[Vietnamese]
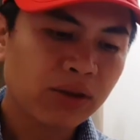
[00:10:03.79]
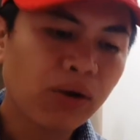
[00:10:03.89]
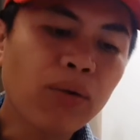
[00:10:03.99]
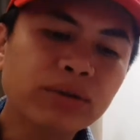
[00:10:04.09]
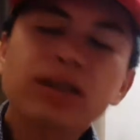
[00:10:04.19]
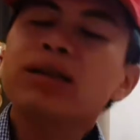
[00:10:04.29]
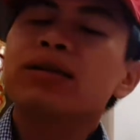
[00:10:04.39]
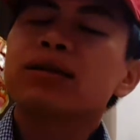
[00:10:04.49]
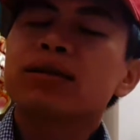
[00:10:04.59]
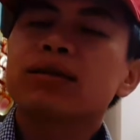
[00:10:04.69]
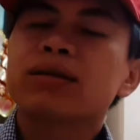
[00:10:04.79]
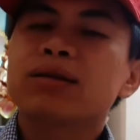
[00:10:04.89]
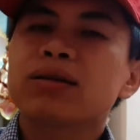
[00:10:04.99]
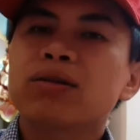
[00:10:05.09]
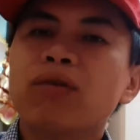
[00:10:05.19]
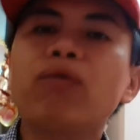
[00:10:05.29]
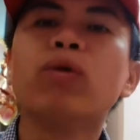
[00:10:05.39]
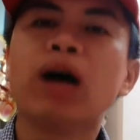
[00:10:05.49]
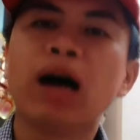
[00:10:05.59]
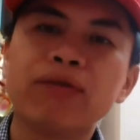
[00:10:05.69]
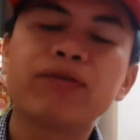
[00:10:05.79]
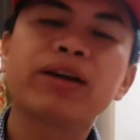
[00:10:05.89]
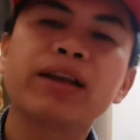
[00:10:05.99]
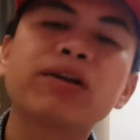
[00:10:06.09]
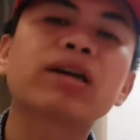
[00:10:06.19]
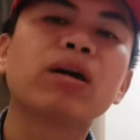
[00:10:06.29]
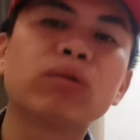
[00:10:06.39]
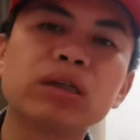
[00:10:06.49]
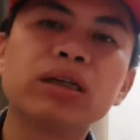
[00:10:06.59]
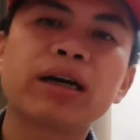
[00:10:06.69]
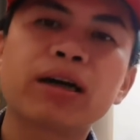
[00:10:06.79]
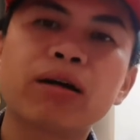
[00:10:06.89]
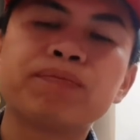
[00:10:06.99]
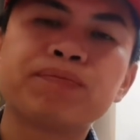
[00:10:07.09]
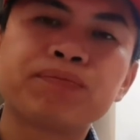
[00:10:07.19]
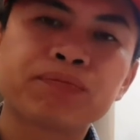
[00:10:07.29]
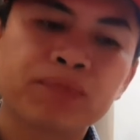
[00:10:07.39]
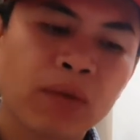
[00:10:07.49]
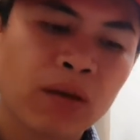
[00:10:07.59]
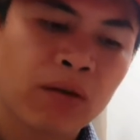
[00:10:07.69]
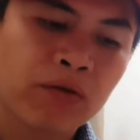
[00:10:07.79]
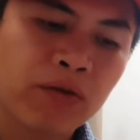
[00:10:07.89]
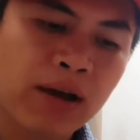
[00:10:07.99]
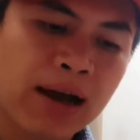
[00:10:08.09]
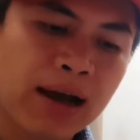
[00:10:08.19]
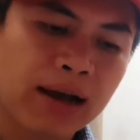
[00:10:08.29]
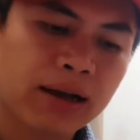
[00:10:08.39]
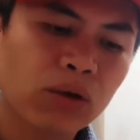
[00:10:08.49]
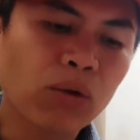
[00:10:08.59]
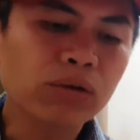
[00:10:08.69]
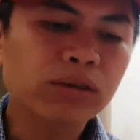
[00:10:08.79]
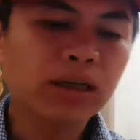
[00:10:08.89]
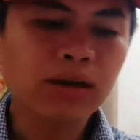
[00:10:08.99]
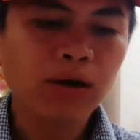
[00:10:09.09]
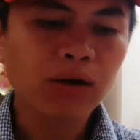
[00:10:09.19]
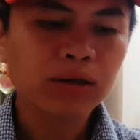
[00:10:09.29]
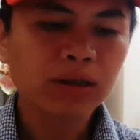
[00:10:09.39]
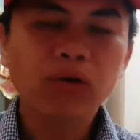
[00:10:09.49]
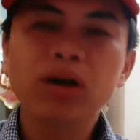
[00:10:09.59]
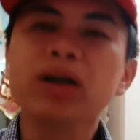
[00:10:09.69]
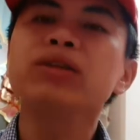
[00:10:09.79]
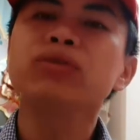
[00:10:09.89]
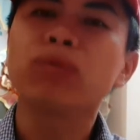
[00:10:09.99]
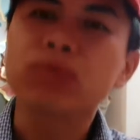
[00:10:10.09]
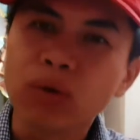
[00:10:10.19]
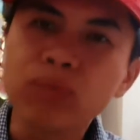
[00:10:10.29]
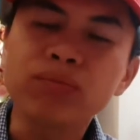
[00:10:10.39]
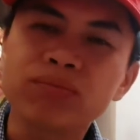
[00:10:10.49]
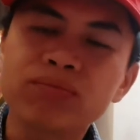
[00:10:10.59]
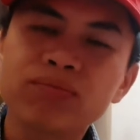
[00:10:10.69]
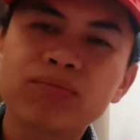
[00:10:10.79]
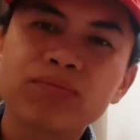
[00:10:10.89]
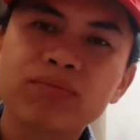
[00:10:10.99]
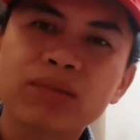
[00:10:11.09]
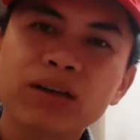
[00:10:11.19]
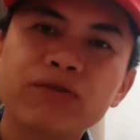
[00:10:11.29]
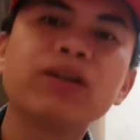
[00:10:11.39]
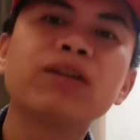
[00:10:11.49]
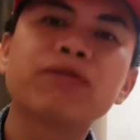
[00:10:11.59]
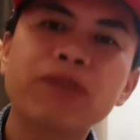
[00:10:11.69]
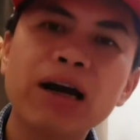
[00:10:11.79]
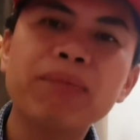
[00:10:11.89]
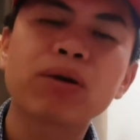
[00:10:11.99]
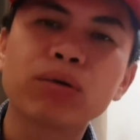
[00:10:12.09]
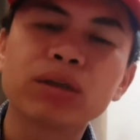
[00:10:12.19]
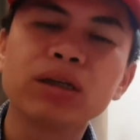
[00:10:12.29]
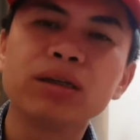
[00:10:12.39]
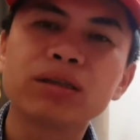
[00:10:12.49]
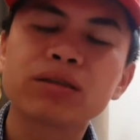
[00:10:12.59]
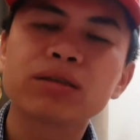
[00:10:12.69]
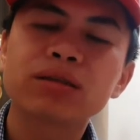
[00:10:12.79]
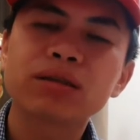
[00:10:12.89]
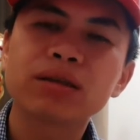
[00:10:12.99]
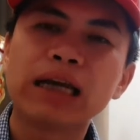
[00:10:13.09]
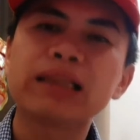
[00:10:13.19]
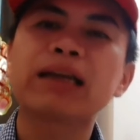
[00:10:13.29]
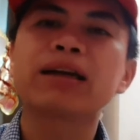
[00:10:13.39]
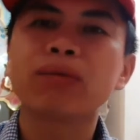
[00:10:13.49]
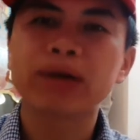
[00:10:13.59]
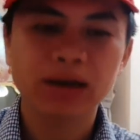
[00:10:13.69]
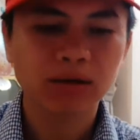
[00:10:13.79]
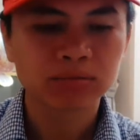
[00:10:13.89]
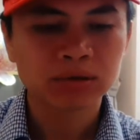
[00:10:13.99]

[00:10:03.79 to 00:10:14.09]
tố chất có phù hợp với lĩnh vực đầu tư hay không và cái tố chất đó thì có ứng dụng đúng cái phương pháp đầu tư để thành công hay không